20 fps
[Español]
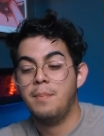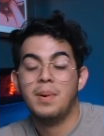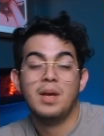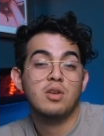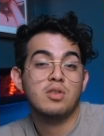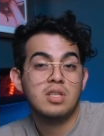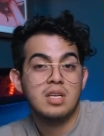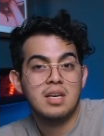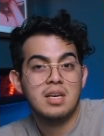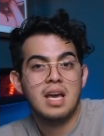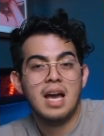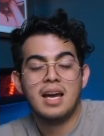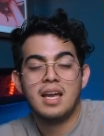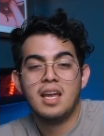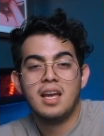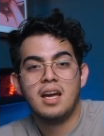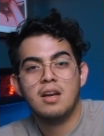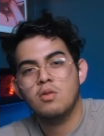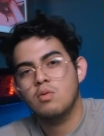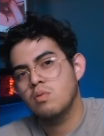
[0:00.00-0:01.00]
pero si
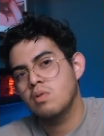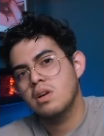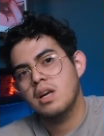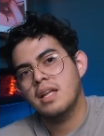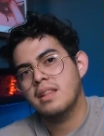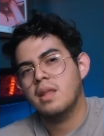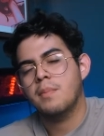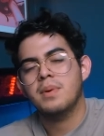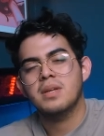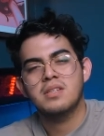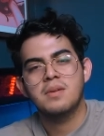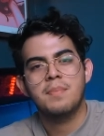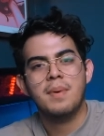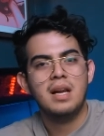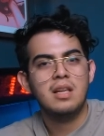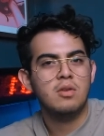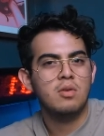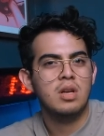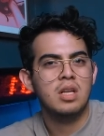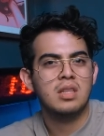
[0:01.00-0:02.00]
agregan un lente
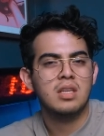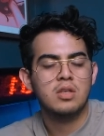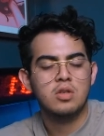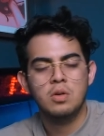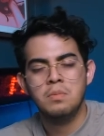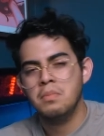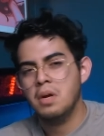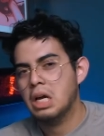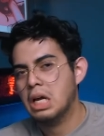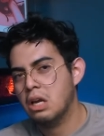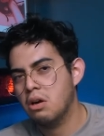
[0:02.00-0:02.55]
principal y un lente zoom,